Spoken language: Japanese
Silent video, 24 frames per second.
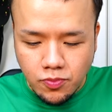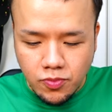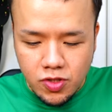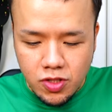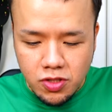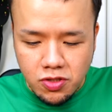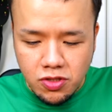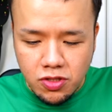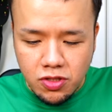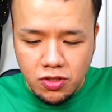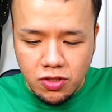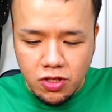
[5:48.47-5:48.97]

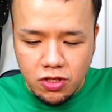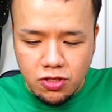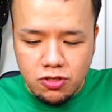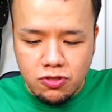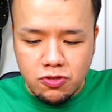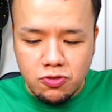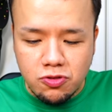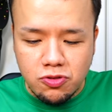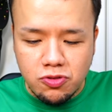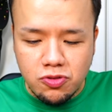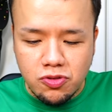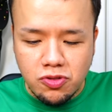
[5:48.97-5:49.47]
全然ね、
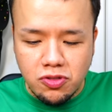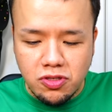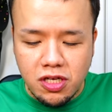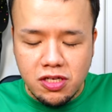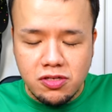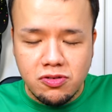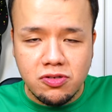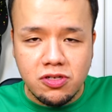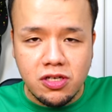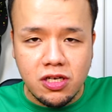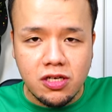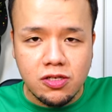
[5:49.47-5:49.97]
吸収せ
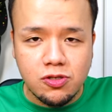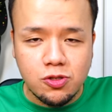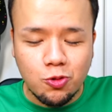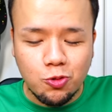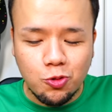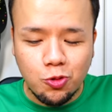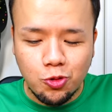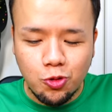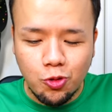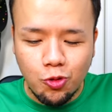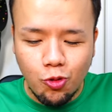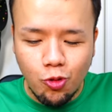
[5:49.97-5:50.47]
ずに、そ
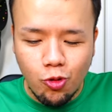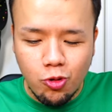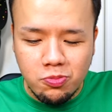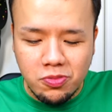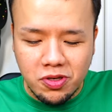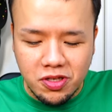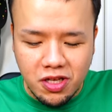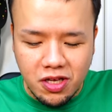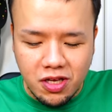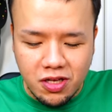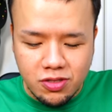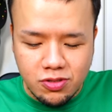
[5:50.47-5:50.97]
この方
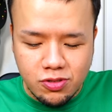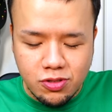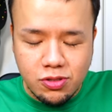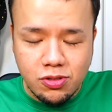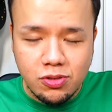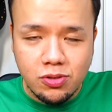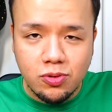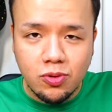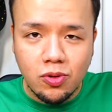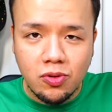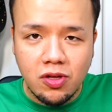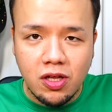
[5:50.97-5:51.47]
まで
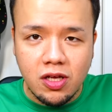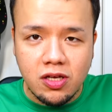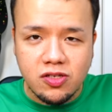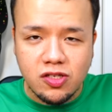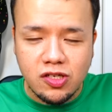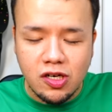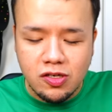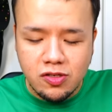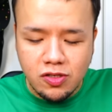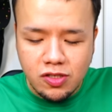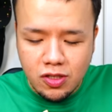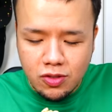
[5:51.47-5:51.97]
ずっとね、
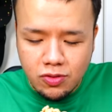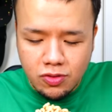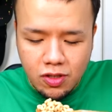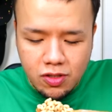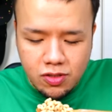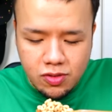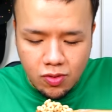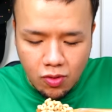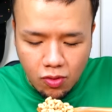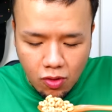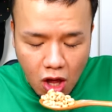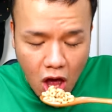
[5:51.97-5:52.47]
サクサクなん
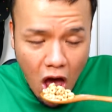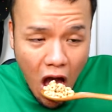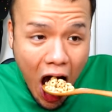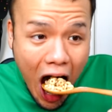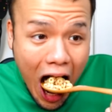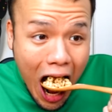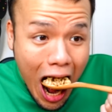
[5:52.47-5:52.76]
ですよね。